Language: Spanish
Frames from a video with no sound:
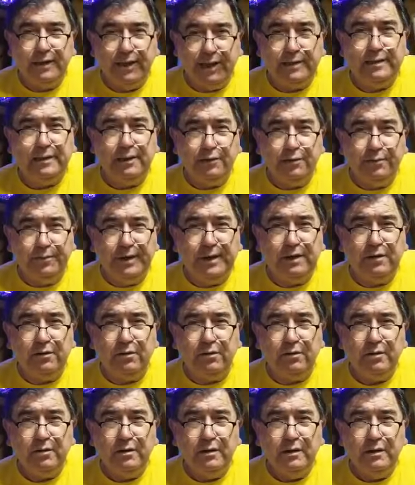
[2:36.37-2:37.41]
Este
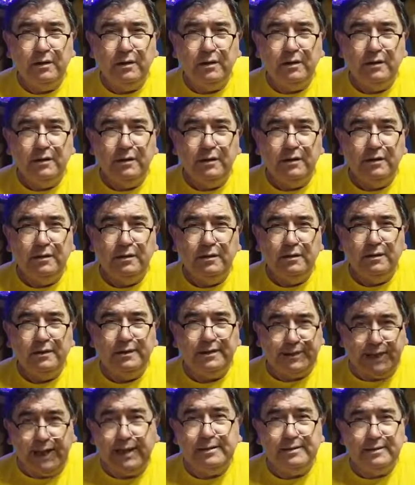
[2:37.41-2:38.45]
domingo
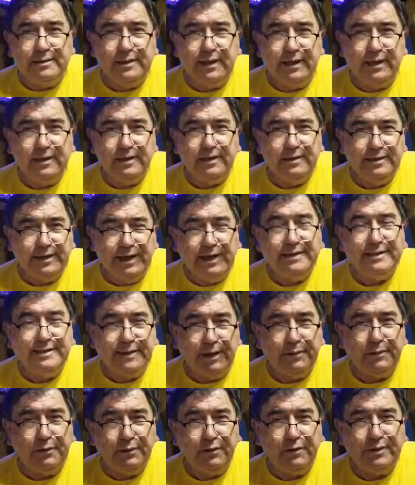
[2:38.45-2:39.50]
15 y el
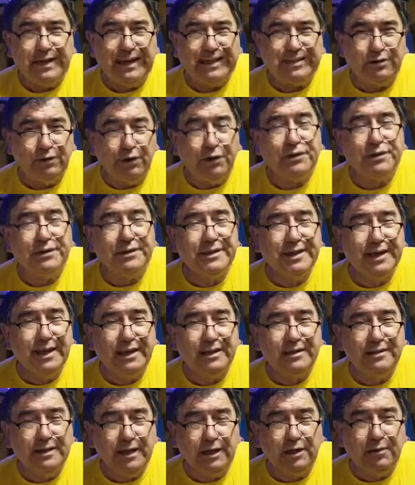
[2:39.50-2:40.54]
sábado
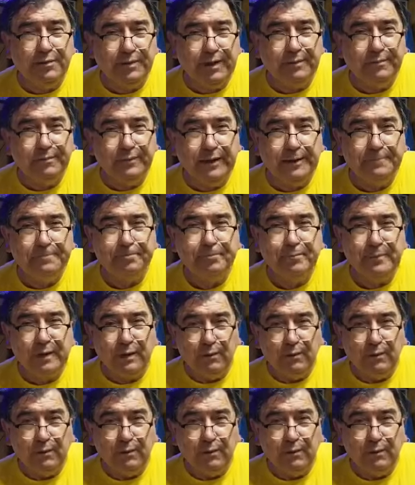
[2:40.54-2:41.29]
14 de noviembre.